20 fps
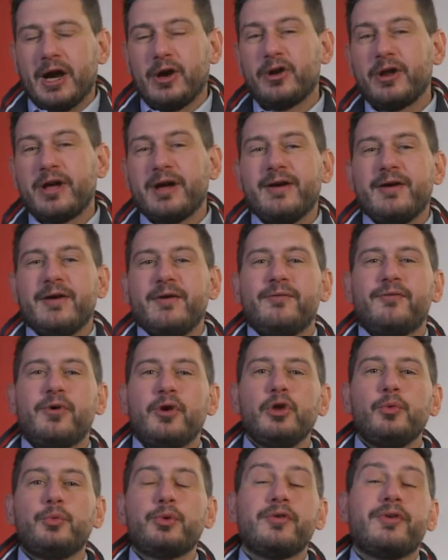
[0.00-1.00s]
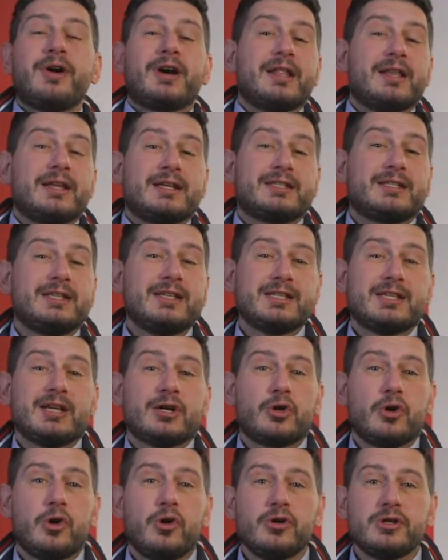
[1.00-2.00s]
Allora, voglio provare la
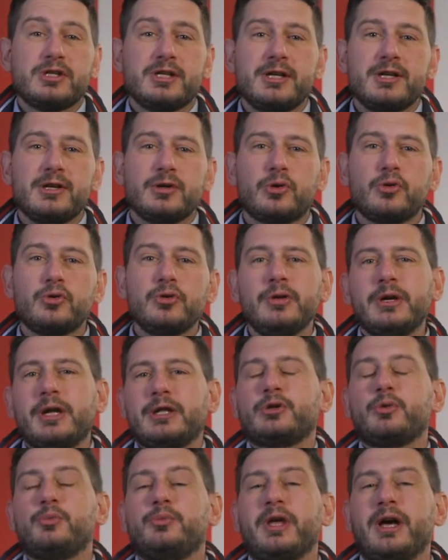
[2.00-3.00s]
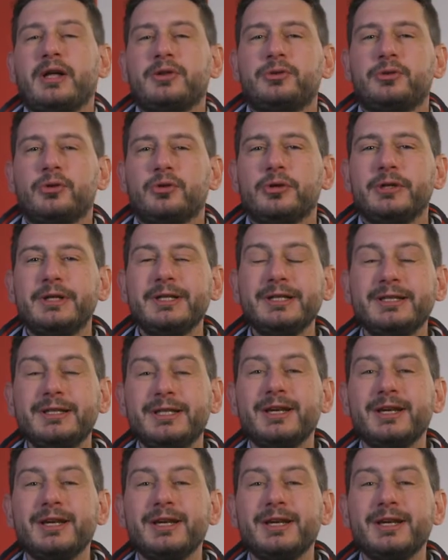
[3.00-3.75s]
stessa cosa con un altro piatto, il